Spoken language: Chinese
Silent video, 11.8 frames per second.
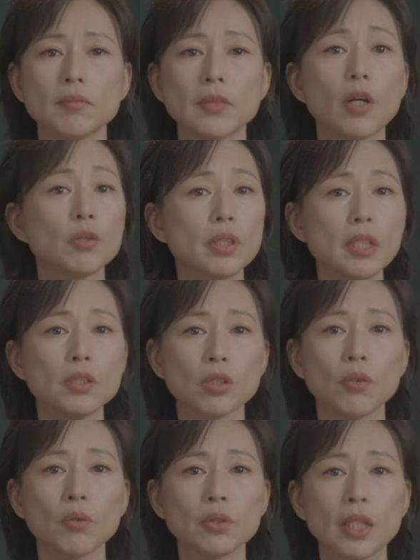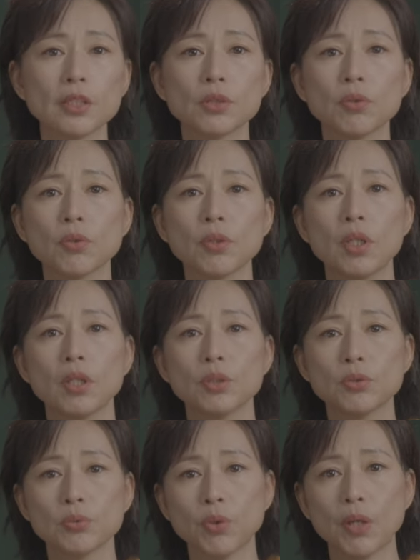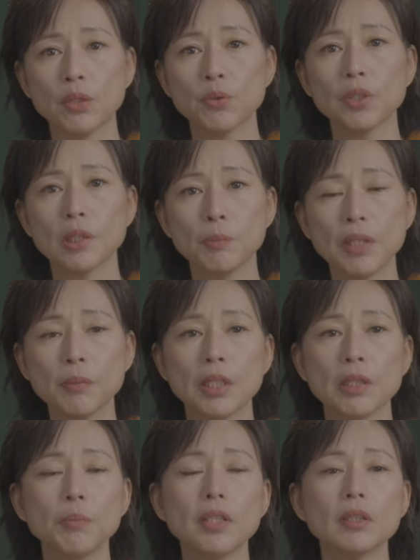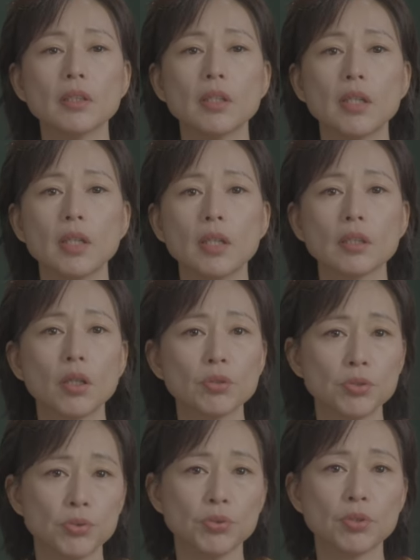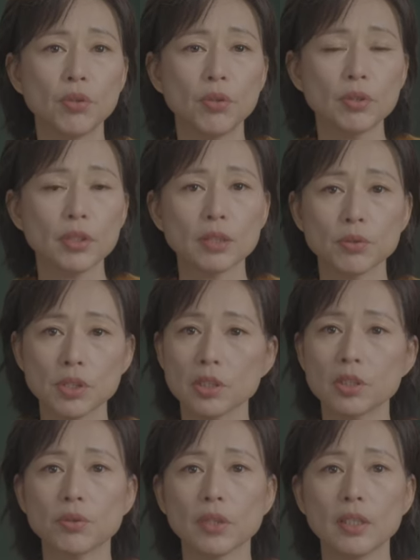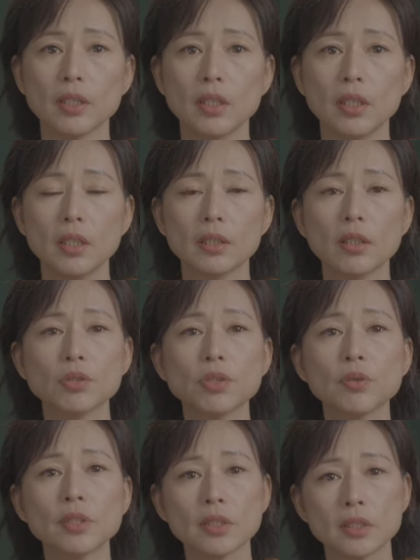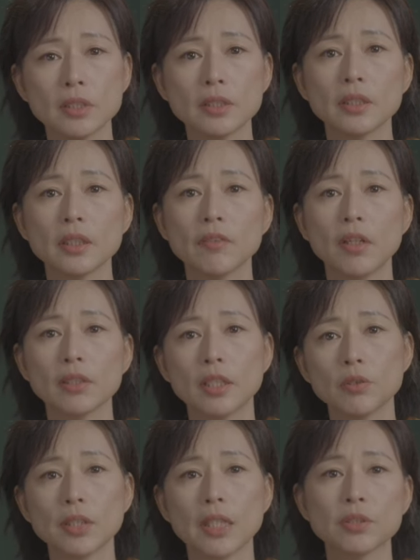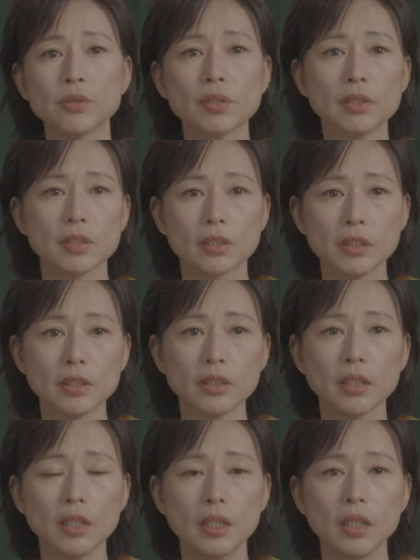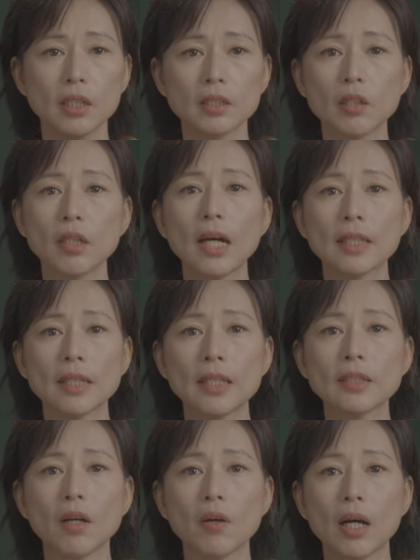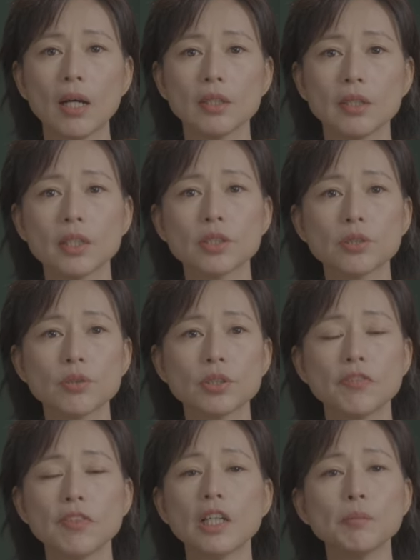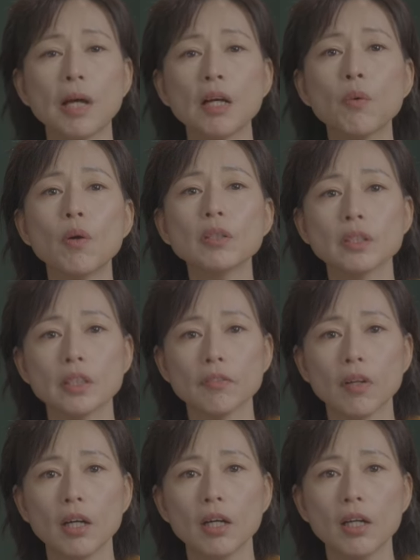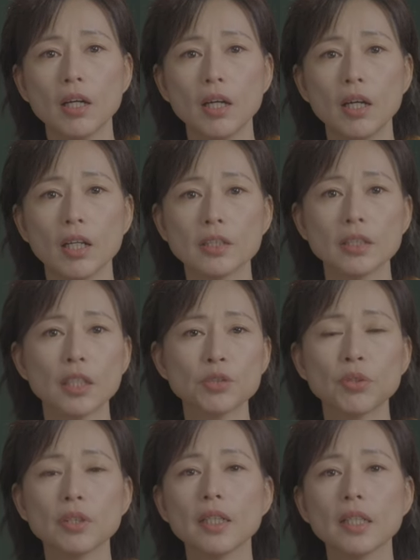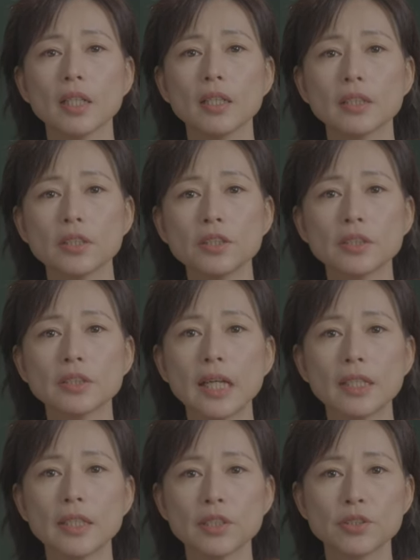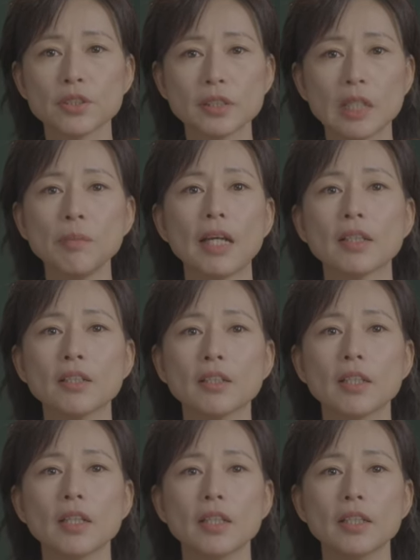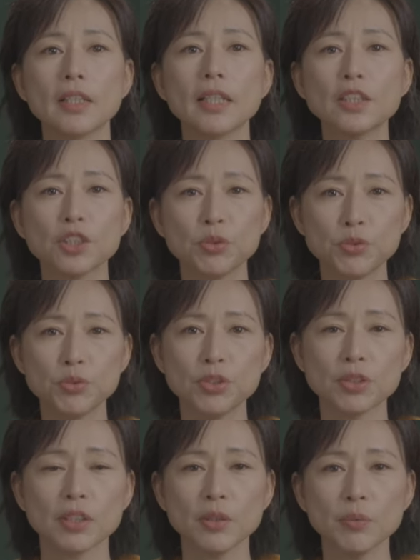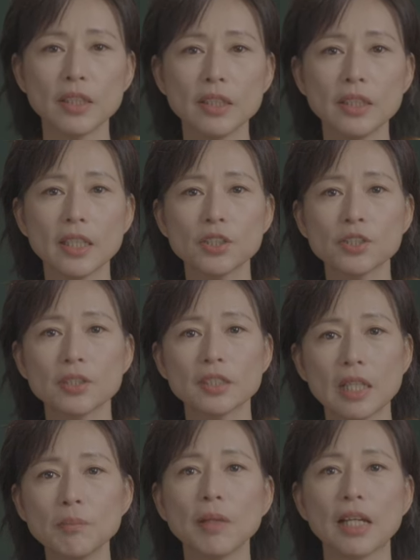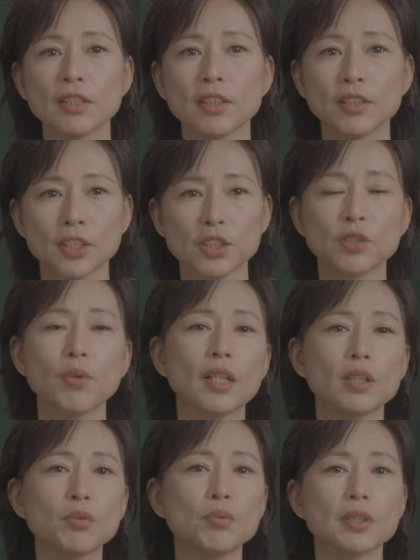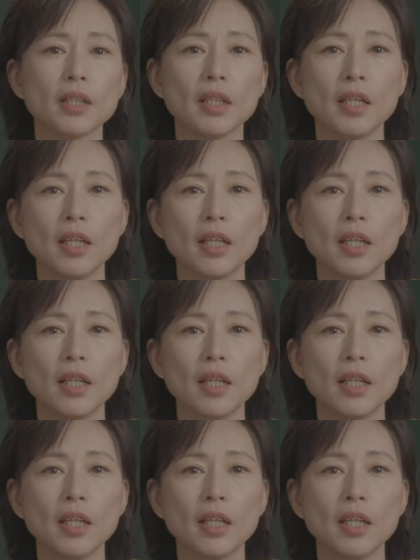到定州，他就组团队编民兵；到徐州，他就治水。到收瓷器的地方，他就研究瓷器。到了海南岛啊，那个时候是非常蛮荒的地方，而且他说的那个日啖荔枝三百颗应该是虚指，因为一天吃三百颗得吃坏了肚子。